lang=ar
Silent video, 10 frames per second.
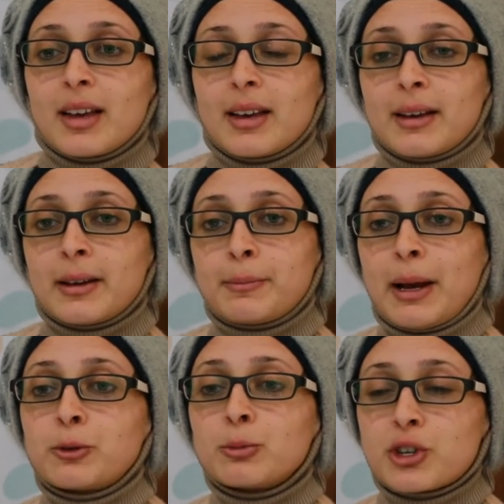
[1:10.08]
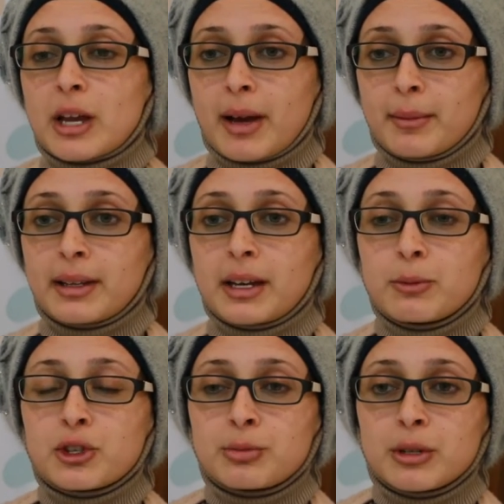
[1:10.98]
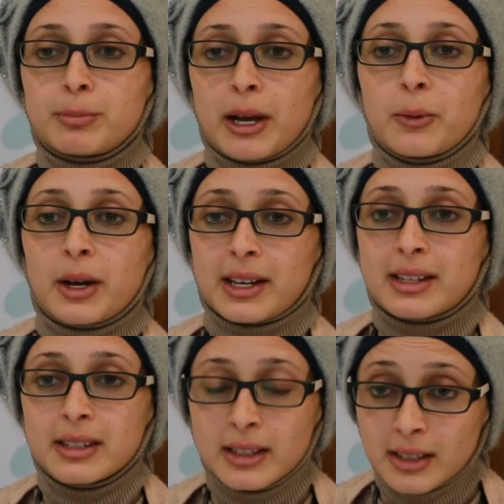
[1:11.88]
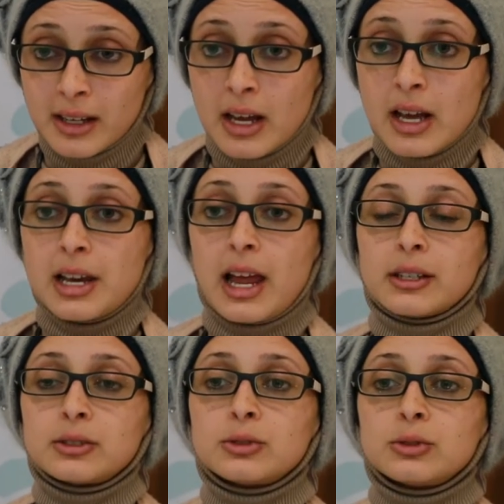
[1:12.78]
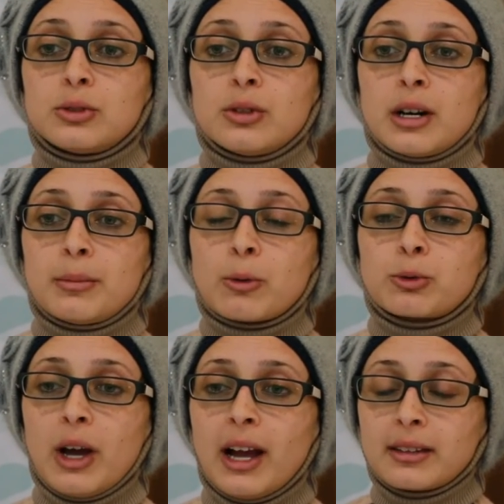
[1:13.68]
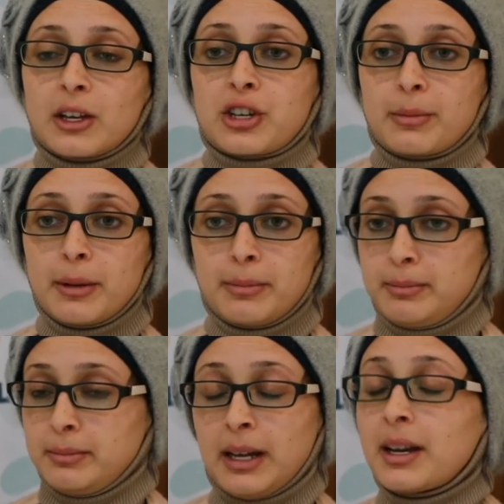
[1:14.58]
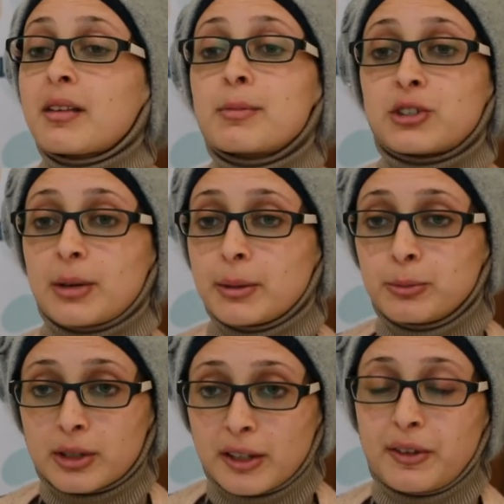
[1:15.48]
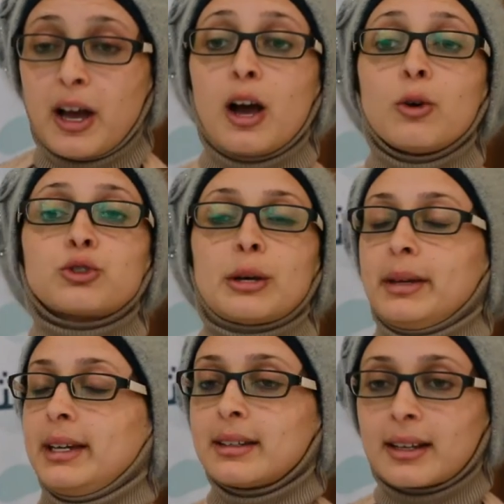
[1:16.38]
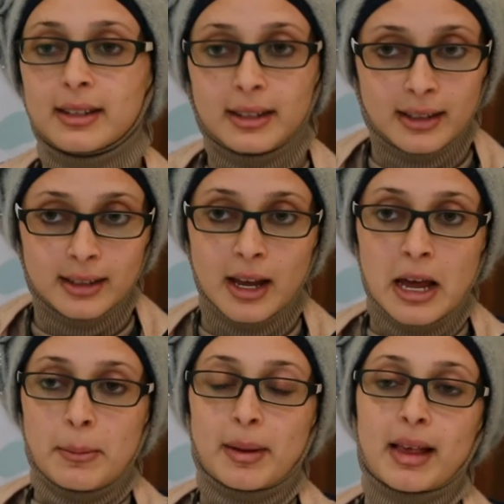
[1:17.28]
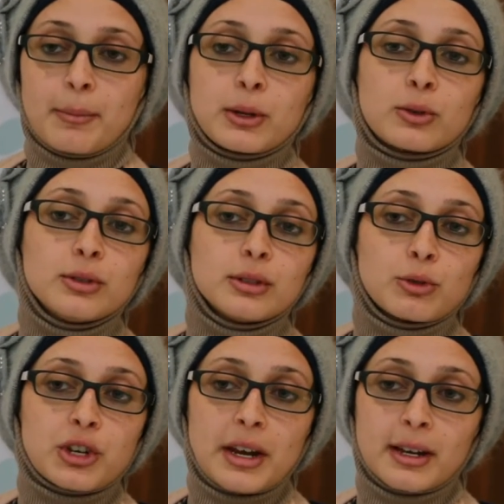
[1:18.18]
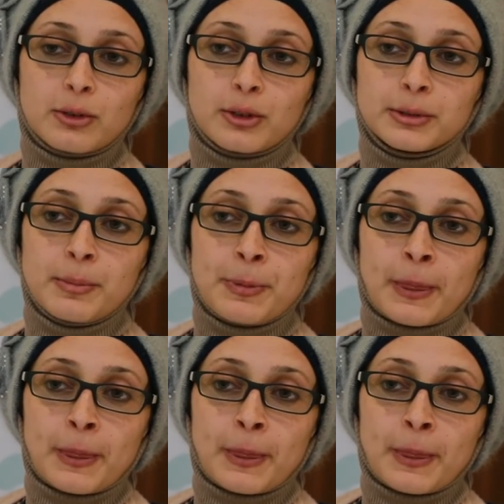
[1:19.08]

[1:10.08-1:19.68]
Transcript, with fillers: آه، بعده المجتمع المدني مش متبلور كثير لانه موضوع حتى الشباب عندنا نسبه شباب مرتفعه وجمعيات كثير بس عم بيكون مشاركتهم